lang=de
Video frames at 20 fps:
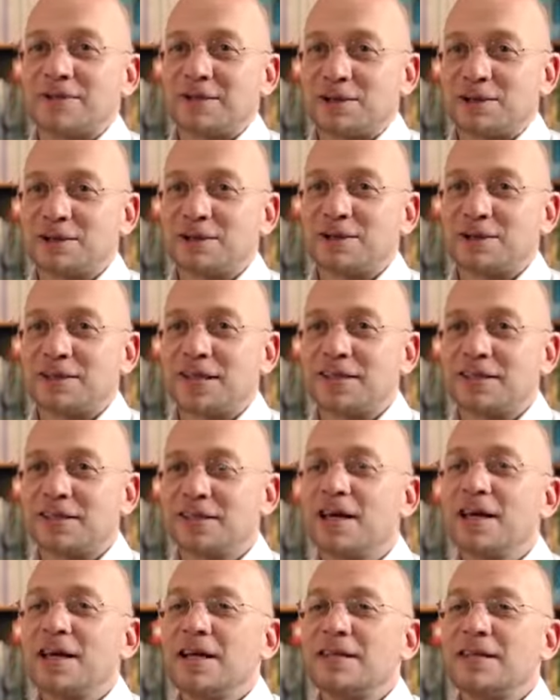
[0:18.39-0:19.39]

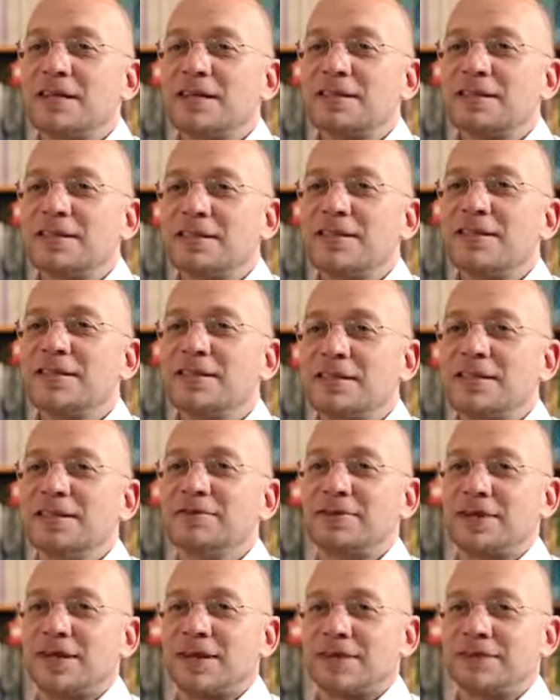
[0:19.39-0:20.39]
auszurichten, das sie nie
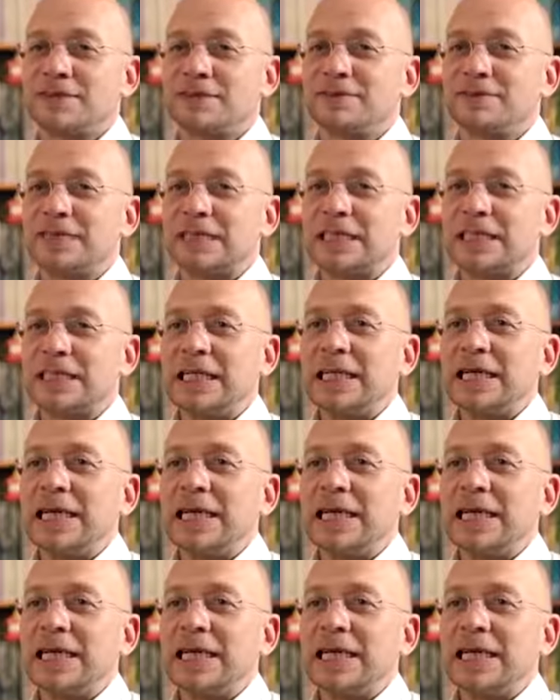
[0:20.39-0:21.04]
vergessen wird.